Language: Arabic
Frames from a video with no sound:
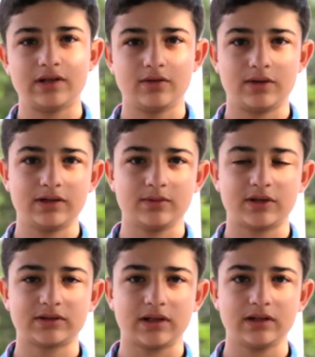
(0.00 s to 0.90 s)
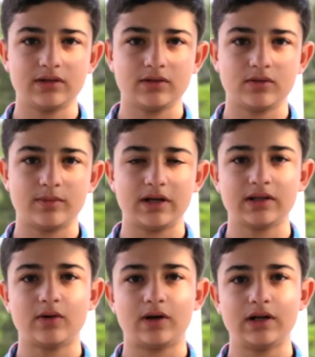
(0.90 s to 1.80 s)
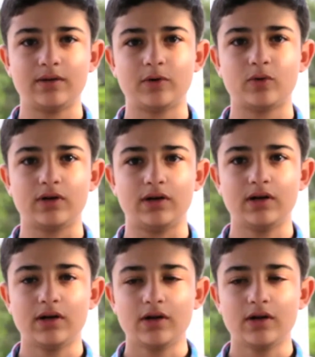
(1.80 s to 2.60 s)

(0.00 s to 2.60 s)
لي والدي مقطعا وبعثه على الموقع